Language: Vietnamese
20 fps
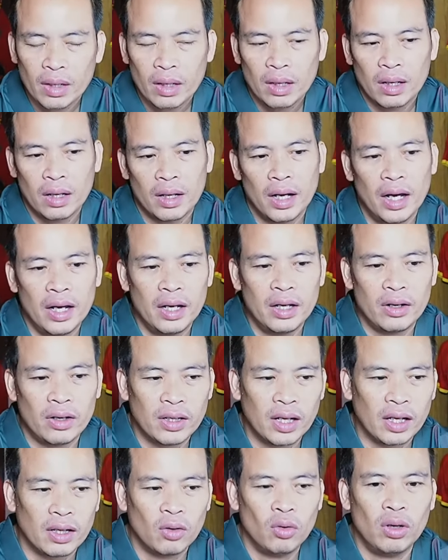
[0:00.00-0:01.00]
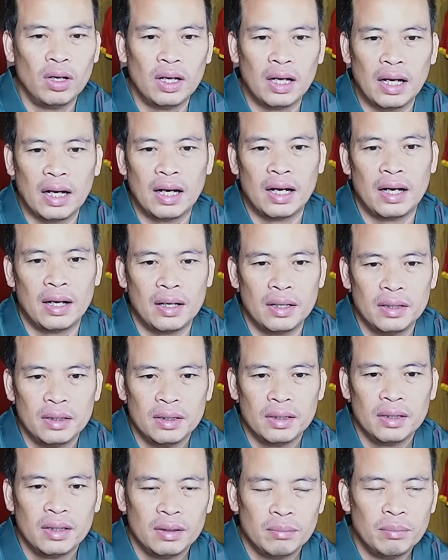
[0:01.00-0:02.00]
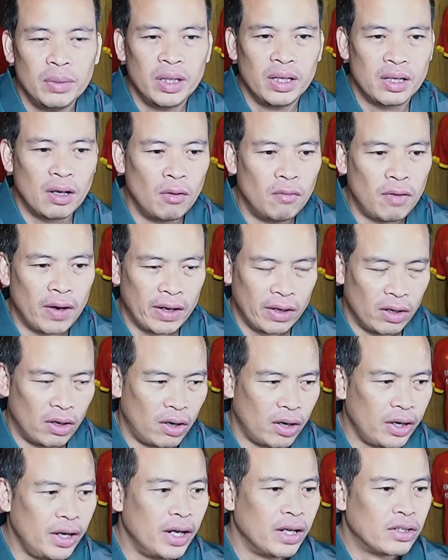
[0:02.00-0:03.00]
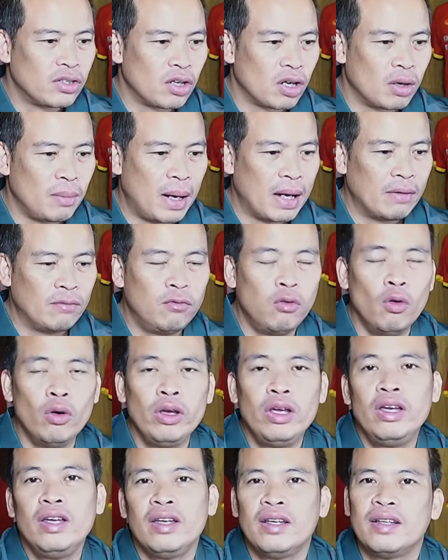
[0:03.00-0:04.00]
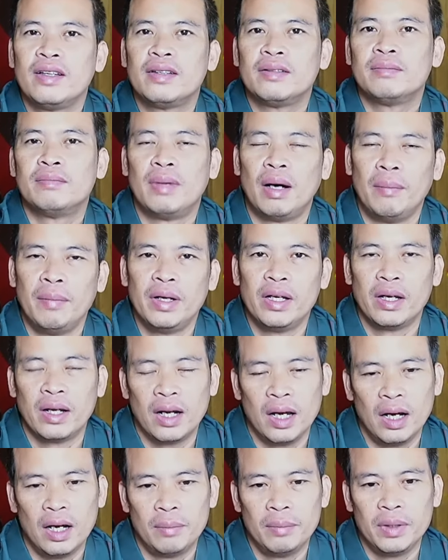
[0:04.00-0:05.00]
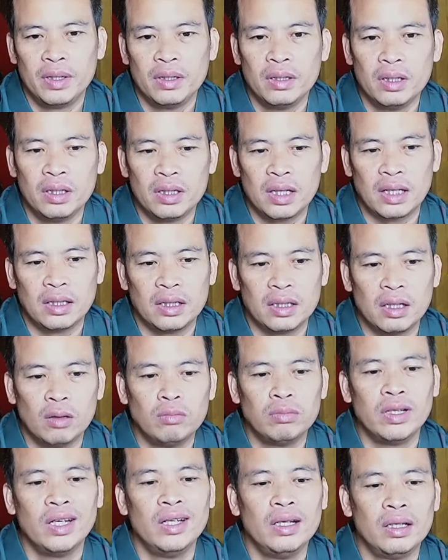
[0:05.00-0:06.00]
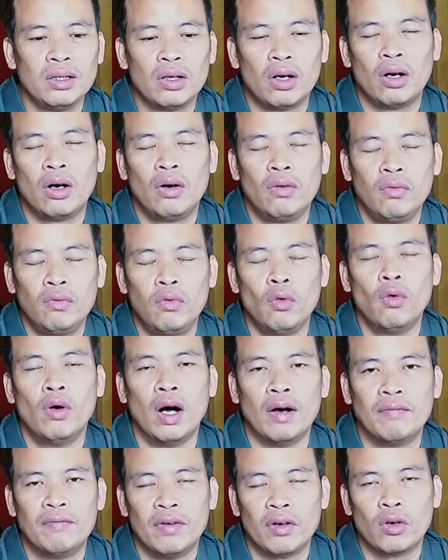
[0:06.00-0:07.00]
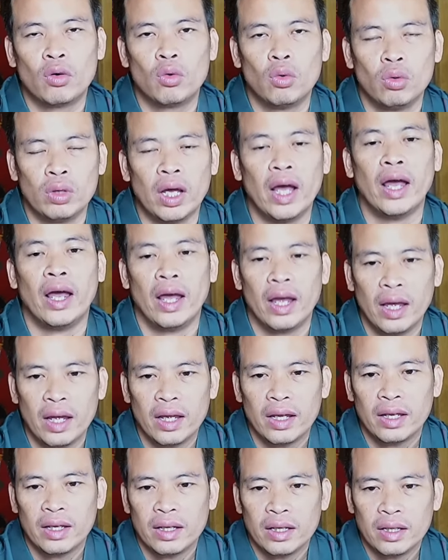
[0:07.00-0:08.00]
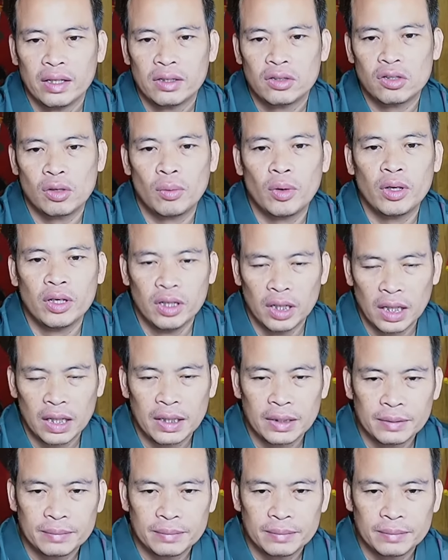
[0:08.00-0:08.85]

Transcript: Ở đây nói thật luôn là mình không phải nói để cho các bạn vui, mà mình ở đây là mình đưa ra những thông tin nó phù hợp và nó cụ thể cho mọi người.